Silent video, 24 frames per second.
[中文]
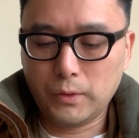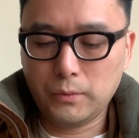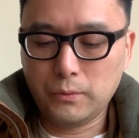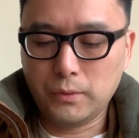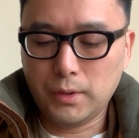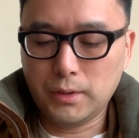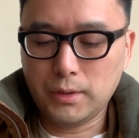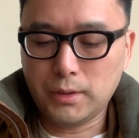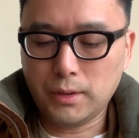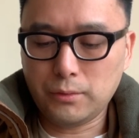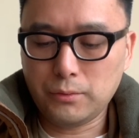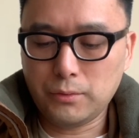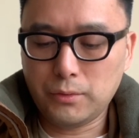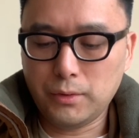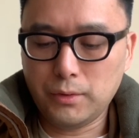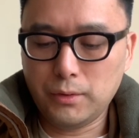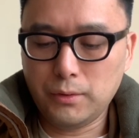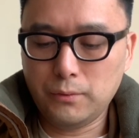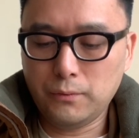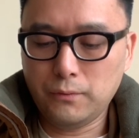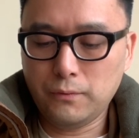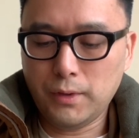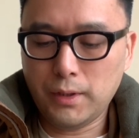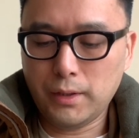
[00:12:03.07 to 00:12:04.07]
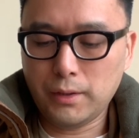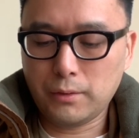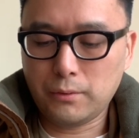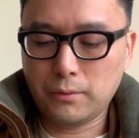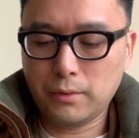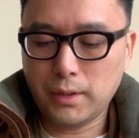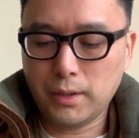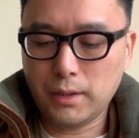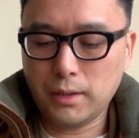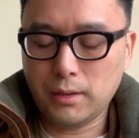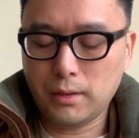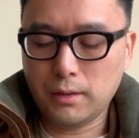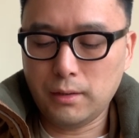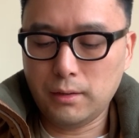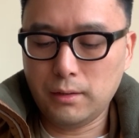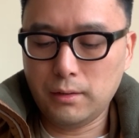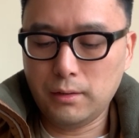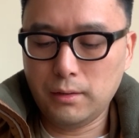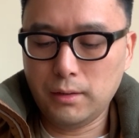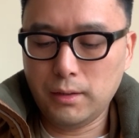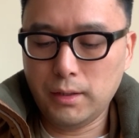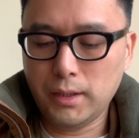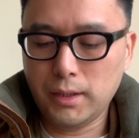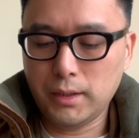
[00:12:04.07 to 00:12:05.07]
袁将军外宽而
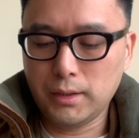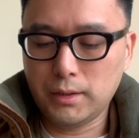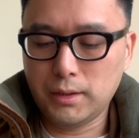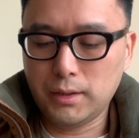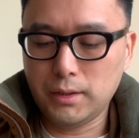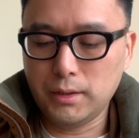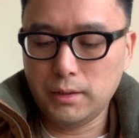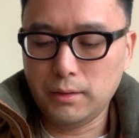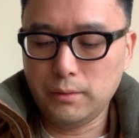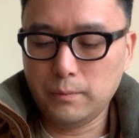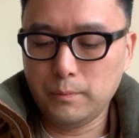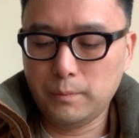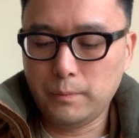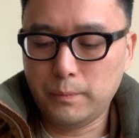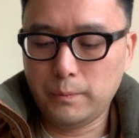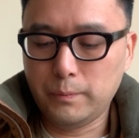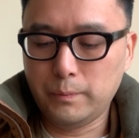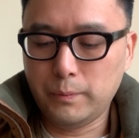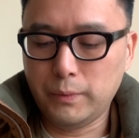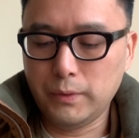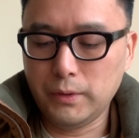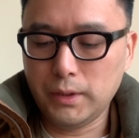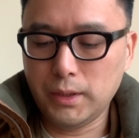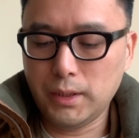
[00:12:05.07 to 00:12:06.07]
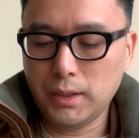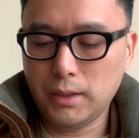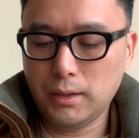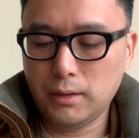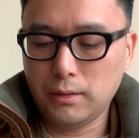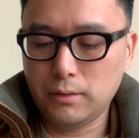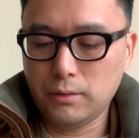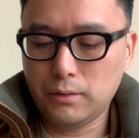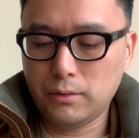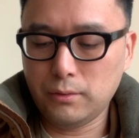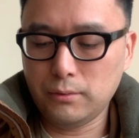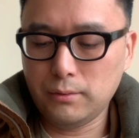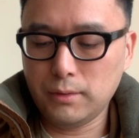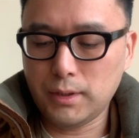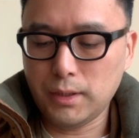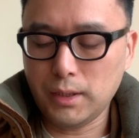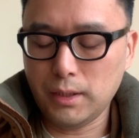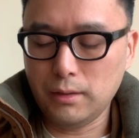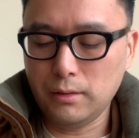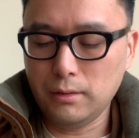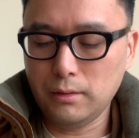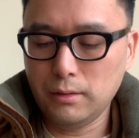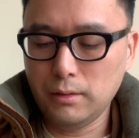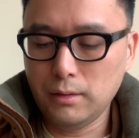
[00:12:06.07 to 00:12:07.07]
内忌，不念忠臣。